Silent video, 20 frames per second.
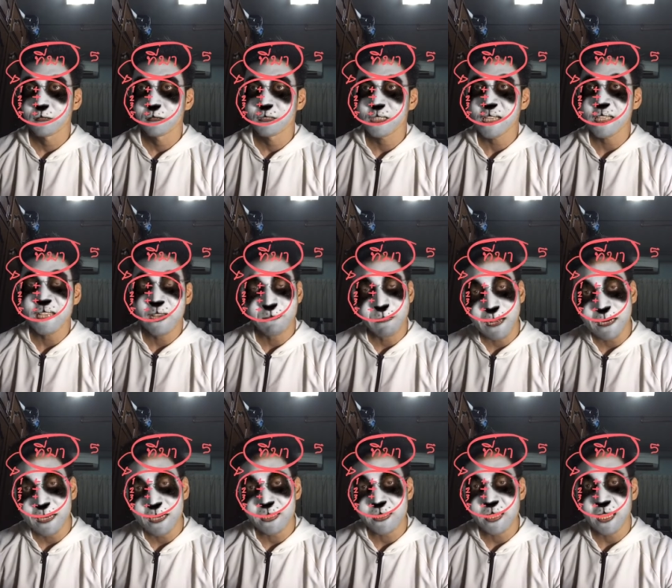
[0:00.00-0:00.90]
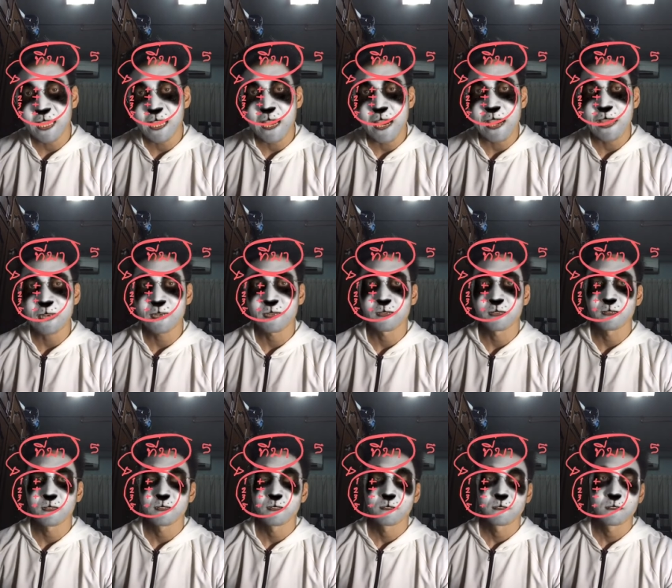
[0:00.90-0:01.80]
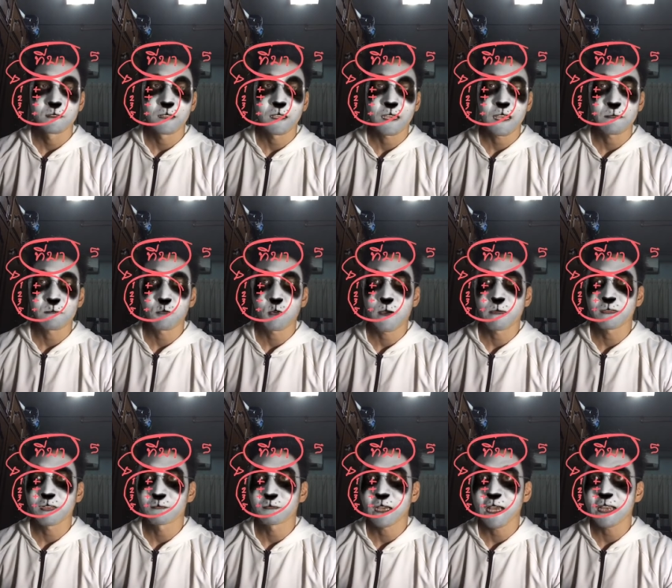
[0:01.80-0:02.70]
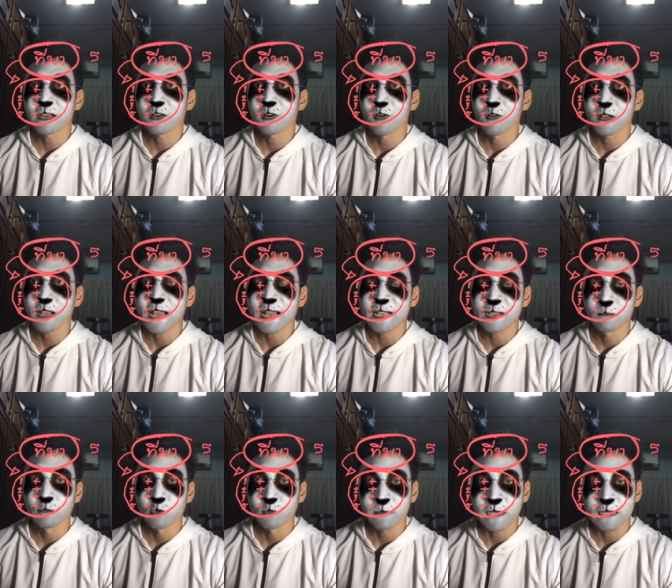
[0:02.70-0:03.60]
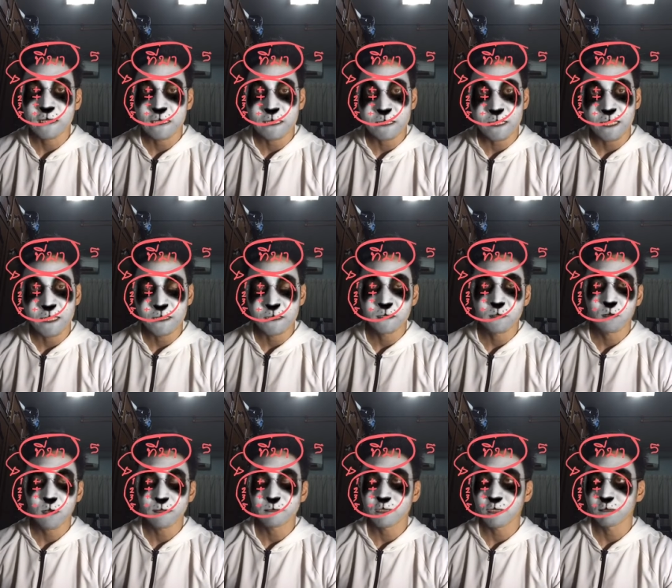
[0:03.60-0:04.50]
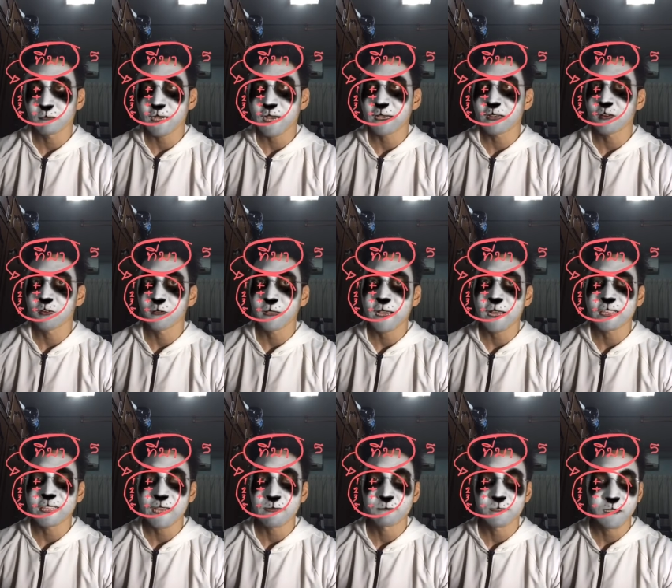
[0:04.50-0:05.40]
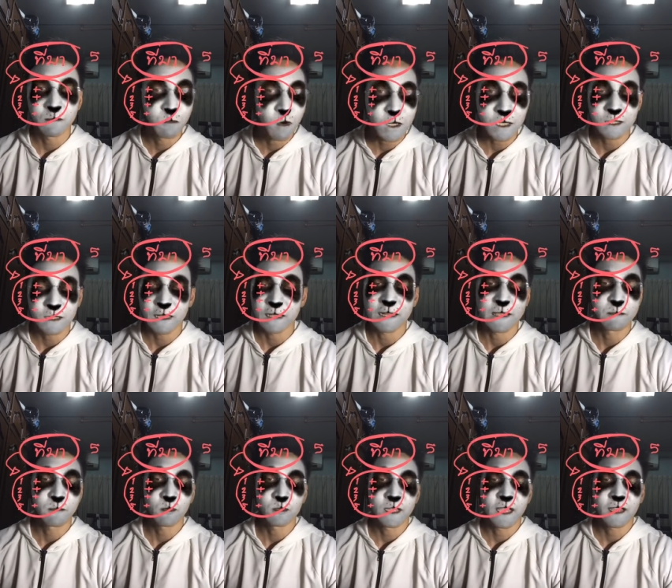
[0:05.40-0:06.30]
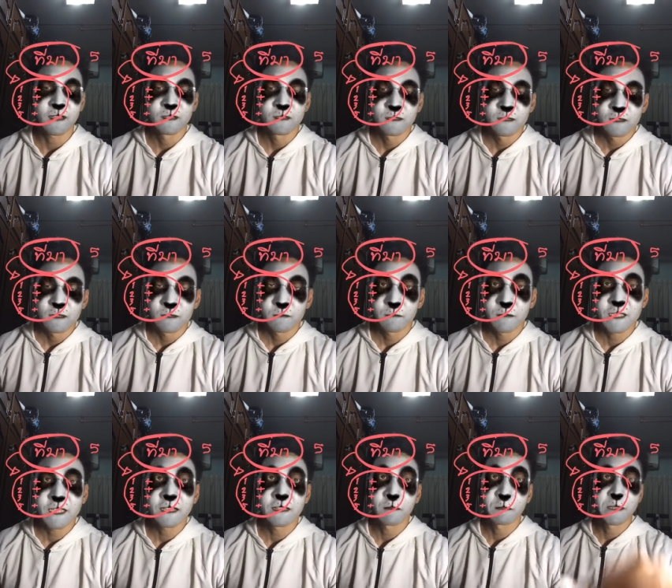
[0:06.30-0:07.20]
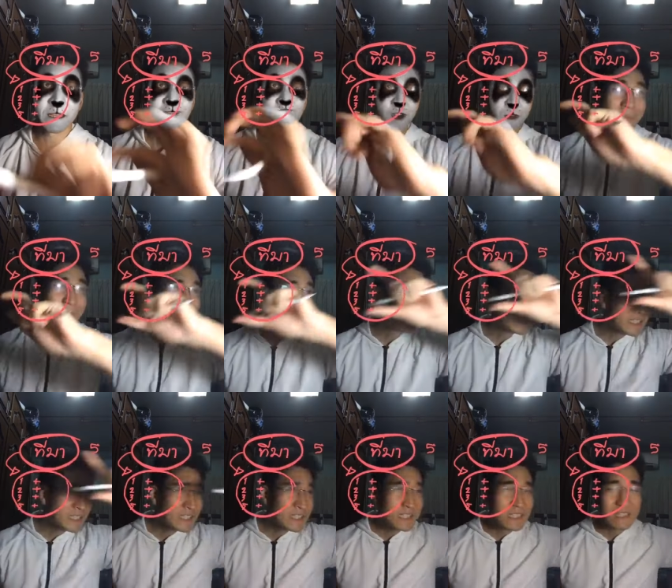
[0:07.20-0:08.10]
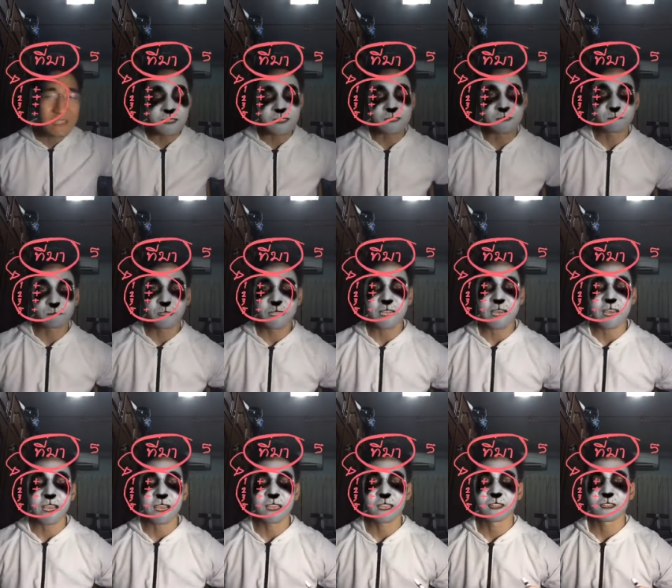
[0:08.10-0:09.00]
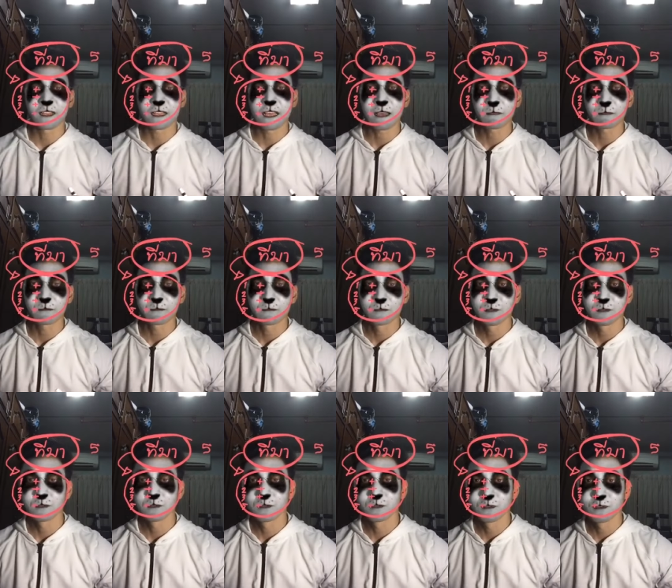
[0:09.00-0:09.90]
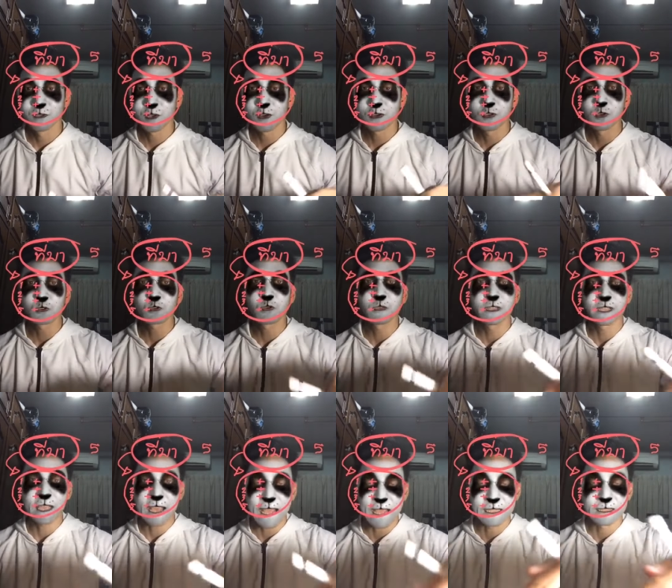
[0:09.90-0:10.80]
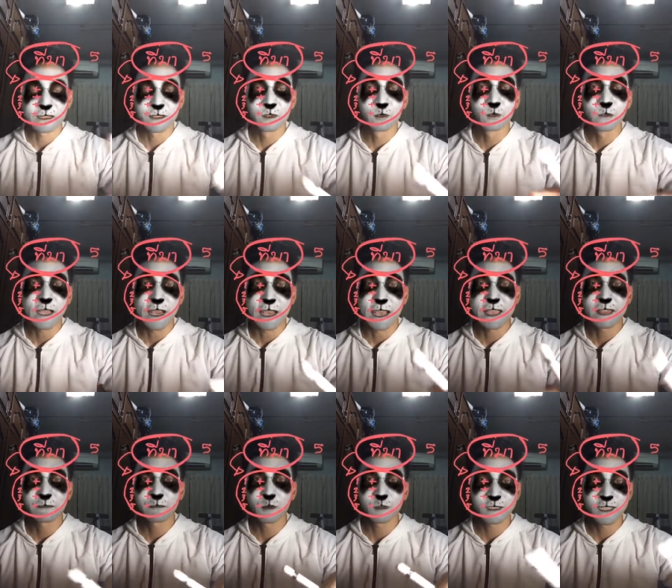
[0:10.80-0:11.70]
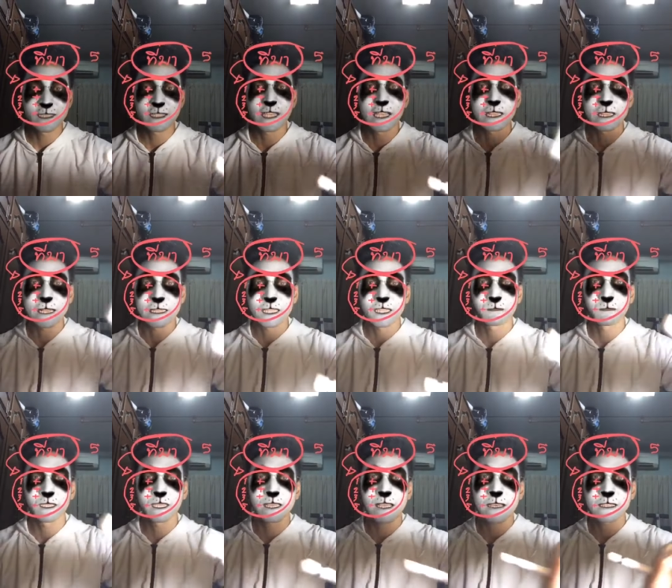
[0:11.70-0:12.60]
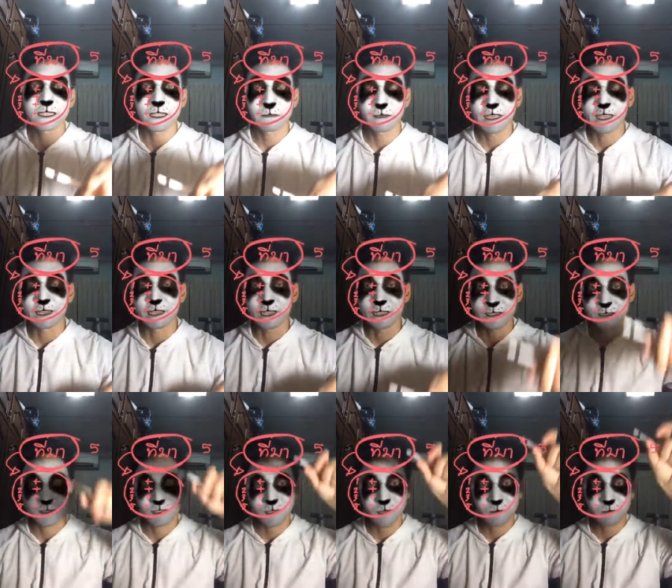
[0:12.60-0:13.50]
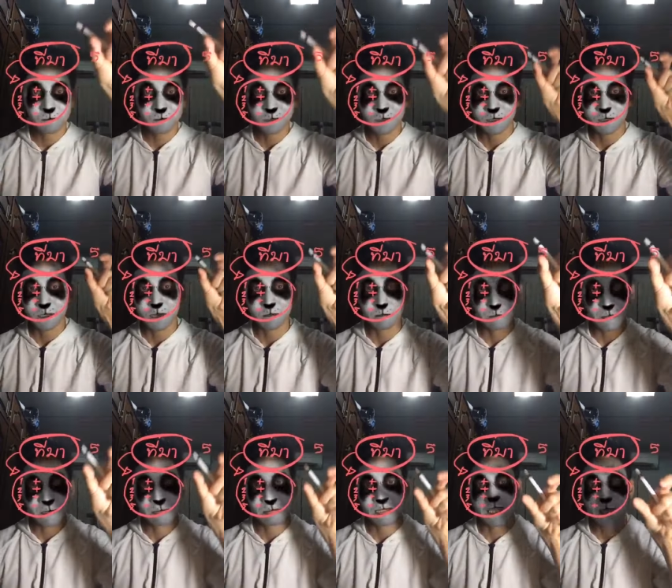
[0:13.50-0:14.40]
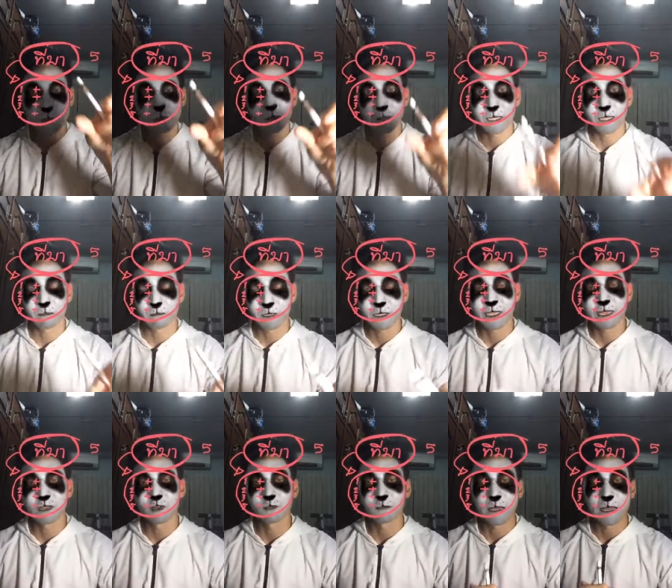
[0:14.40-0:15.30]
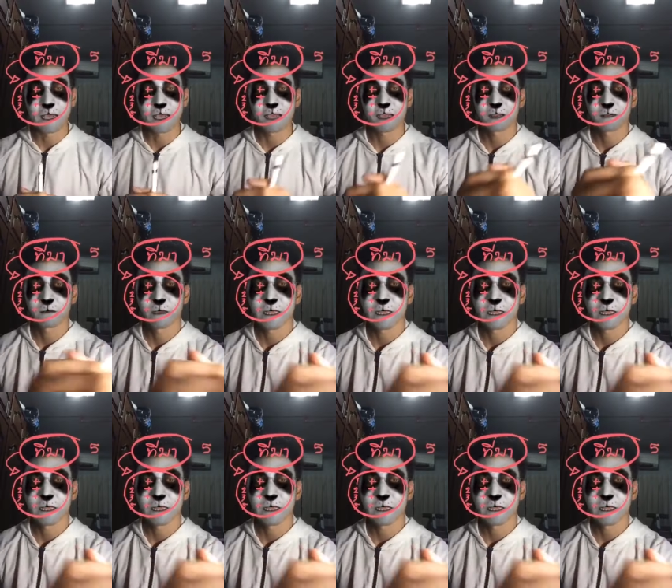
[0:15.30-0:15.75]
จรรยาบรรณข้าราชการนะครับความสำคัญของการกำหนดพันธกิจความสำคัญของการทำสวอตอะไรพวกนี้ไม่ใช่เราไปตอบเป็นพืชไม่ได้นะครับ ลองยกตัวอย่างดูอย่างไอ้พวกสเตตัสที่พี่ตั้งในเพจอ่ะ จะชอบจะชอบเป็นประเด็นประเด็นประเด็นลงมา เว